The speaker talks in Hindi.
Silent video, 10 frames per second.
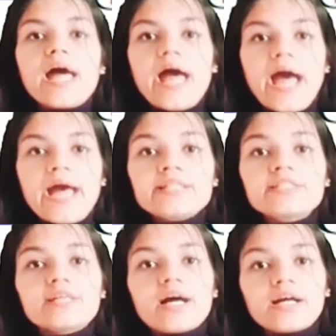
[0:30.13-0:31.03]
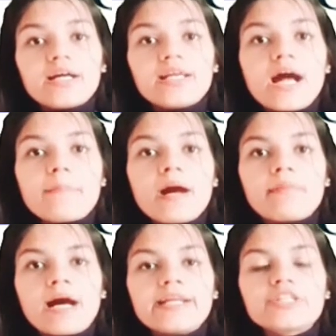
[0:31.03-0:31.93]
एंड अगर आप
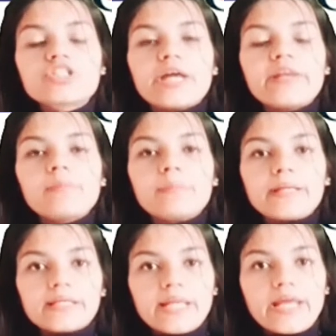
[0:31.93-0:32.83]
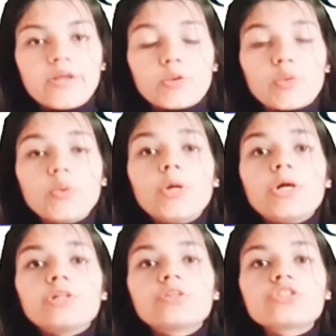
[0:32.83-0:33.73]
हमारे चैनल पे नए हो
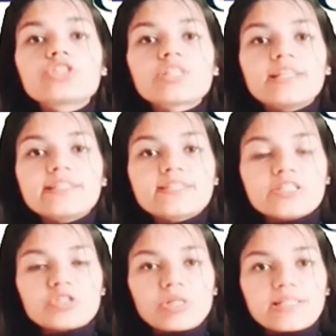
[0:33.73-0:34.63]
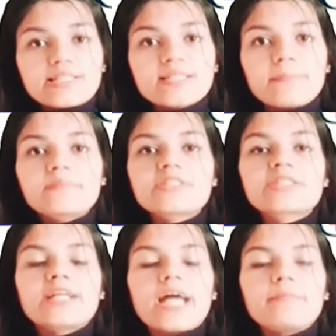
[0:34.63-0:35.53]
तो जल्दी से जल्दी
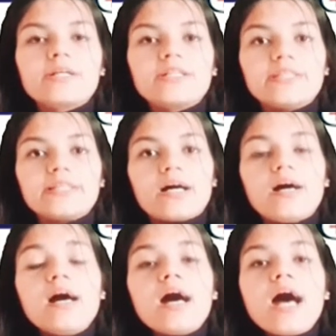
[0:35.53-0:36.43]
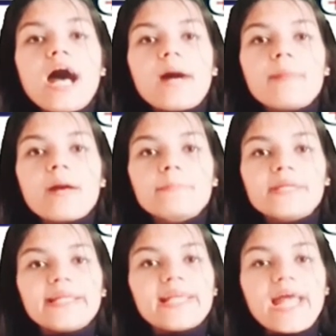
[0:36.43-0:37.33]
सब्सक्राइब कर देना हम
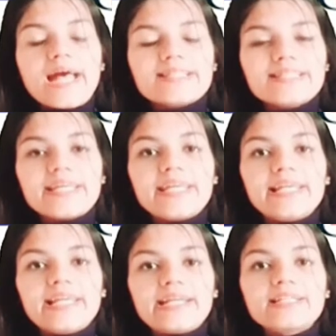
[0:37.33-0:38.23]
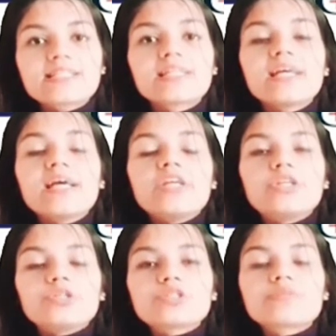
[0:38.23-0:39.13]
आपके लिए ऐसे ही लेटेस्ट
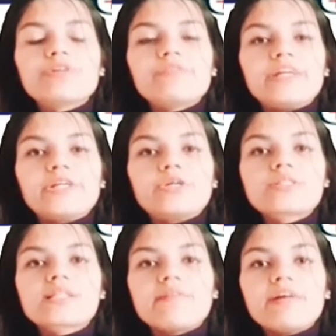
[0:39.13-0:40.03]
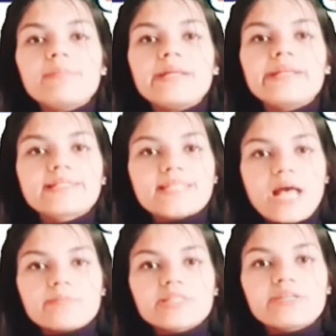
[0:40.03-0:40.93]
यूज़फुल वीडियोस गवर्नमेंट
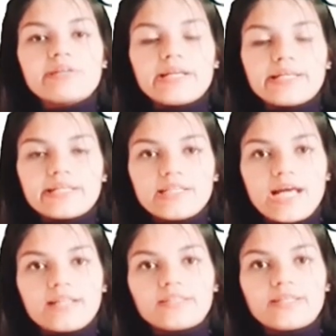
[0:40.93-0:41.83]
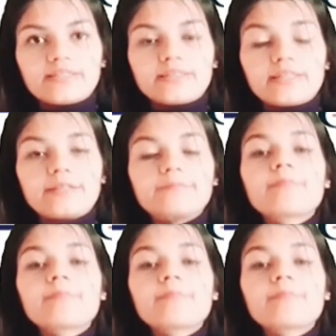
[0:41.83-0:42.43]
एग्ज़ाम से रिलेटेड लाते रहते हैं